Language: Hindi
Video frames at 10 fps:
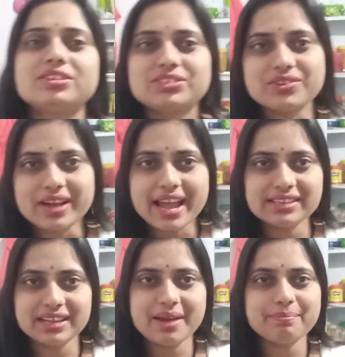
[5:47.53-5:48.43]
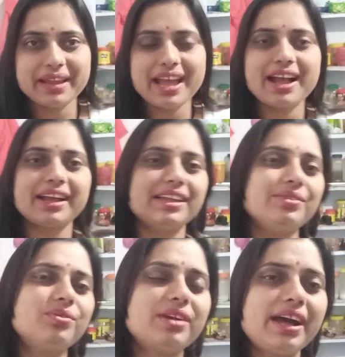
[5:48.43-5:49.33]
सो गाइज अब मैं आ गई
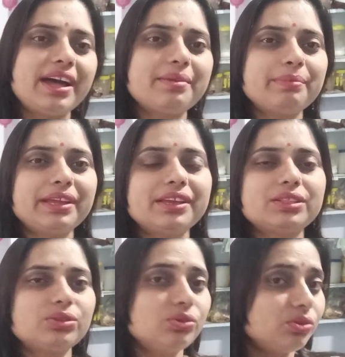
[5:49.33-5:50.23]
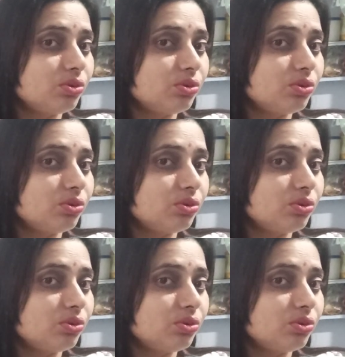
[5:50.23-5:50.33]
हूँ घर में तो